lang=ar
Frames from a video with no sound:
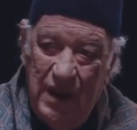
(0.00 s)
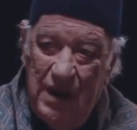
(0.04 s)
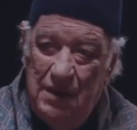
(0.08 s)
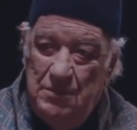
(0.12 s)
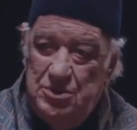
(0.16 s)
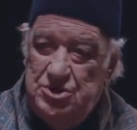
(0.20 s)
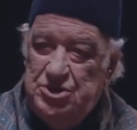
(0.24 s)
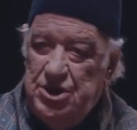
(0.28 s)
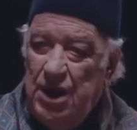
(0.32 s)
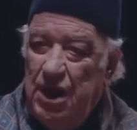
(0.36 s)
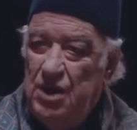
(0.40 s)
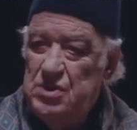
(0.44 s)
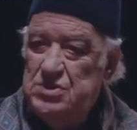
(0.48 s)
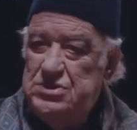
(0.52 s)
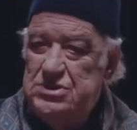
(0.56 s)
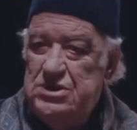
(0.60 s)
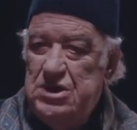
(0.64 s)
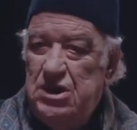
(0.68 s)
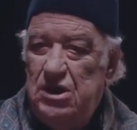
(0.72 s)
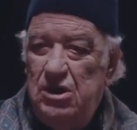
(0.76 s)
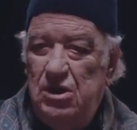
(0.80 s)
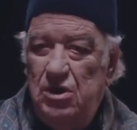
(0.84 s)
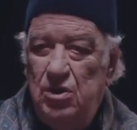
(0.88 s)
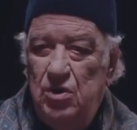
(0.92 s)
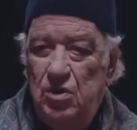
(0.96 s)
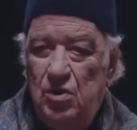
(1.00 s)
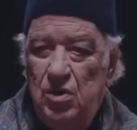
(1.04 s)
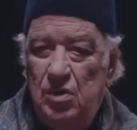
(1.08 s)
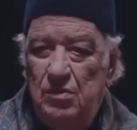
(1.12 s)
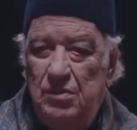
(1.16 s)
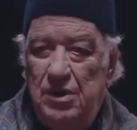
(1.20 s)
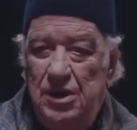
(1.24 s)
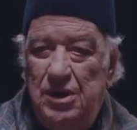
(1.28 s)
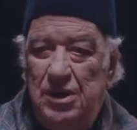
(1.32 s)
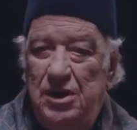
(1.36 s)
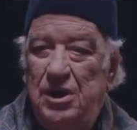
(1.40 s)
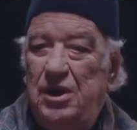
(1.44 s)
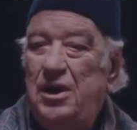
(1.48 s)
أنا مش عاوز يجي
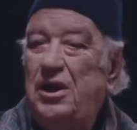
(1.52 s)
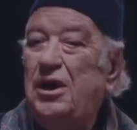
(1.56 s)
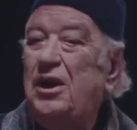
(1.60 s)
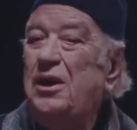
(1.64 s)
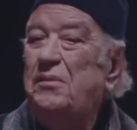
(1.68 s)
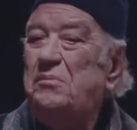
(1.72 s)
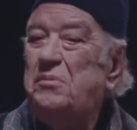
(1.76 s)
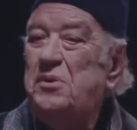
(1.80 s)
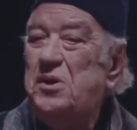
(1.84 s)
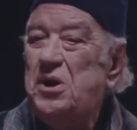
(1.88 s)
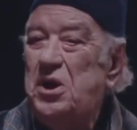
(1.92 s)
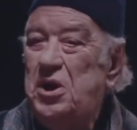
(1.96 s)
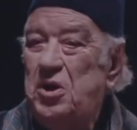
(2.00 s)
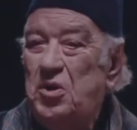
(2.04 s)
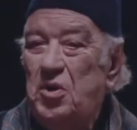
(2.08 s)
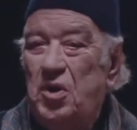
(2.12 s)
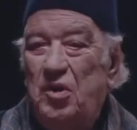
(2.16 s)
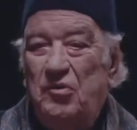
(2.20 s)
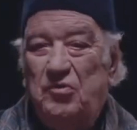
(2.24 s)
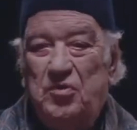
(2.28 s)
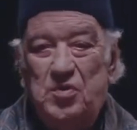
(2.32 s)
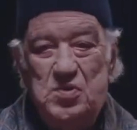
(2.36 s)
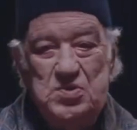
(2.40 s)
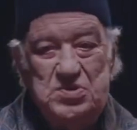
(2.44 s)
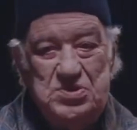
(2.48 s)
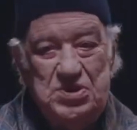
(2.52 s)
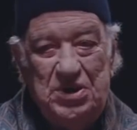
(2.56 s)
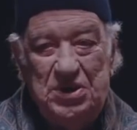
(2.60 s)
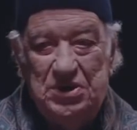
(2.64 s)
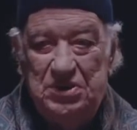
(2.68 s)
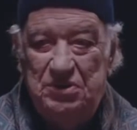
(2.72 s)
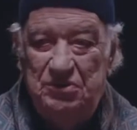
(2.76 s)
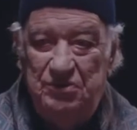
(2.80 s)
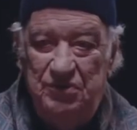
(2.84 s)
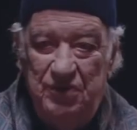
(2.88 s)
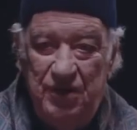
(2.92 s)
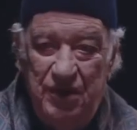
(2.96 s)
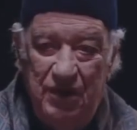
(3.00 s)
اليوم اللي ابني يقف
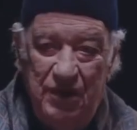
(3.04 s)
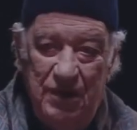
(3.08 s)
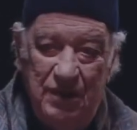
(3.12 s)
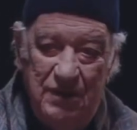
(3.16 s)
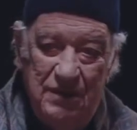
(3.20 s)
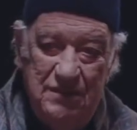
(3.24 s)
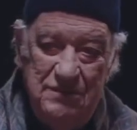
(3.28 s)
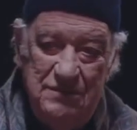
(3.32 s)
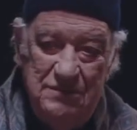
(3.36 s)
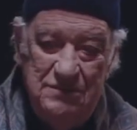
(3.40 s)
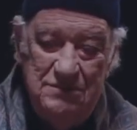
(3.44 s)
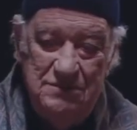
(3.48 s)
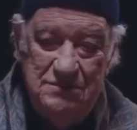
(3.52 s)
قصادي فيه